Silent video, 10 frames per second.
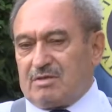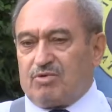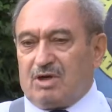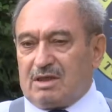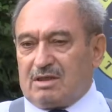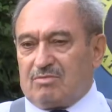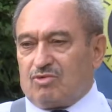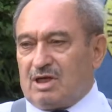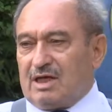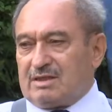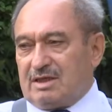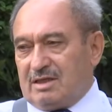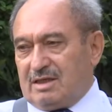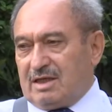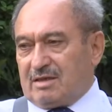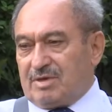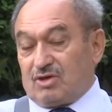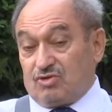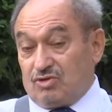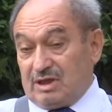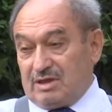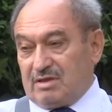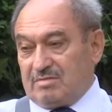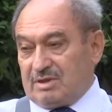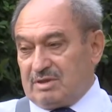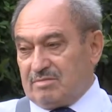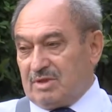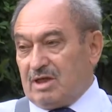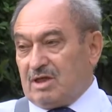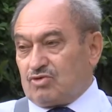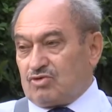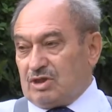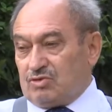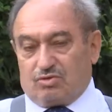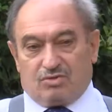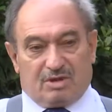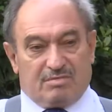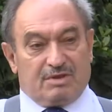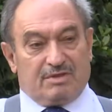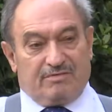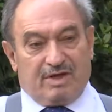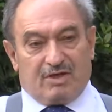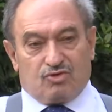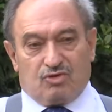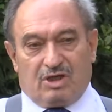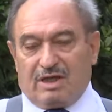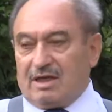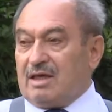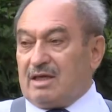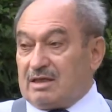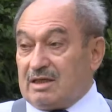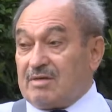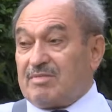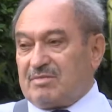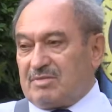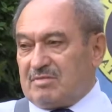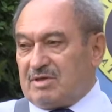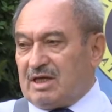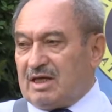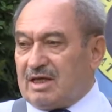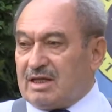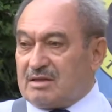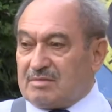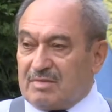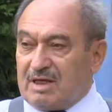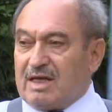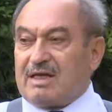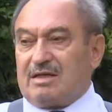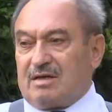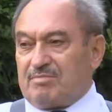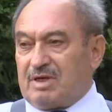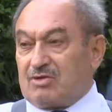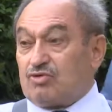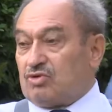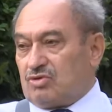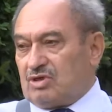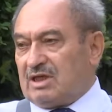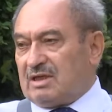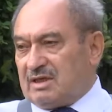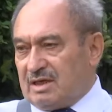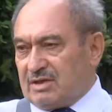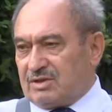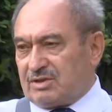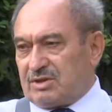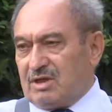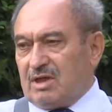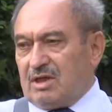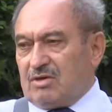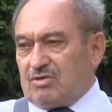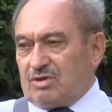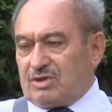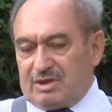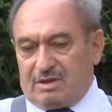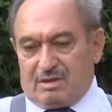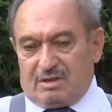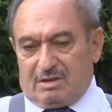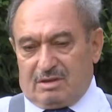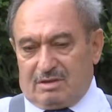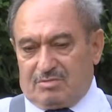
puanla mukayese ederek ben şuraya girebilirim, şurayı tutturabilirim veya şuraya giremem gibi değerlendirmeler yapmak doğru değil, yanlış. Onun için e,